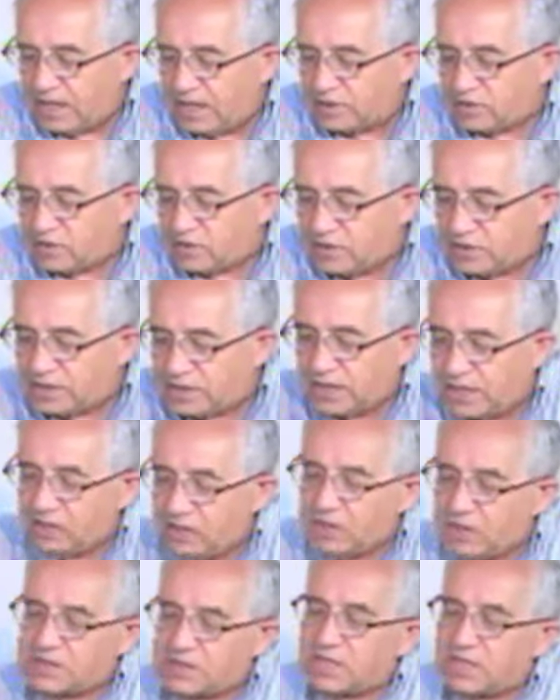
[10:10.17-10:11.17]
Al
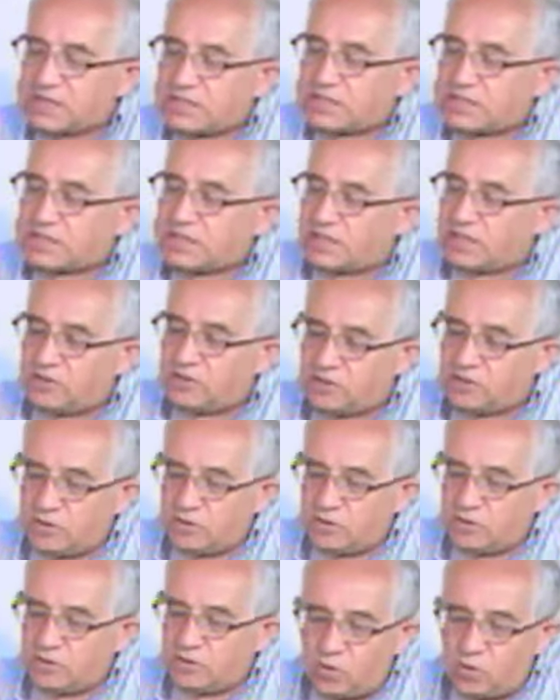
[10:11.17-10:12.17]
contrario, le estás
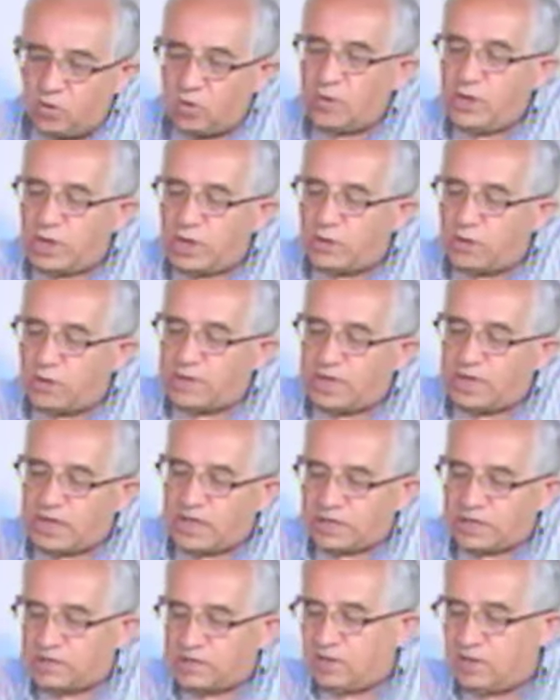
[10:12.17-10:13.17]
echando una
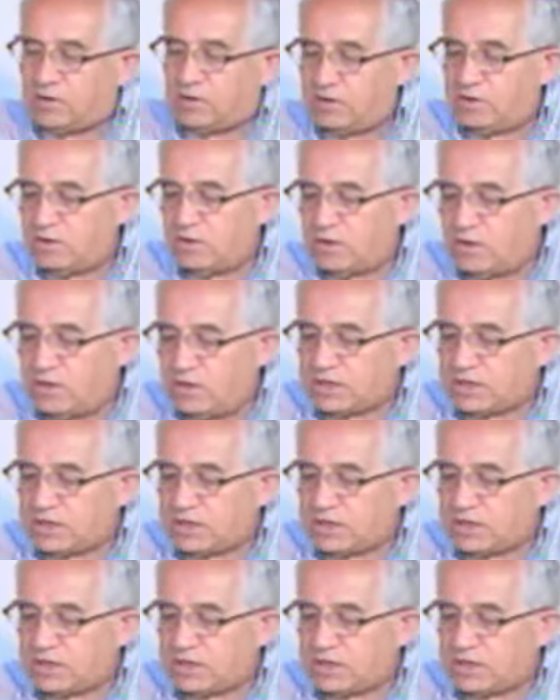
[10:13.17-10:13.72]
obligación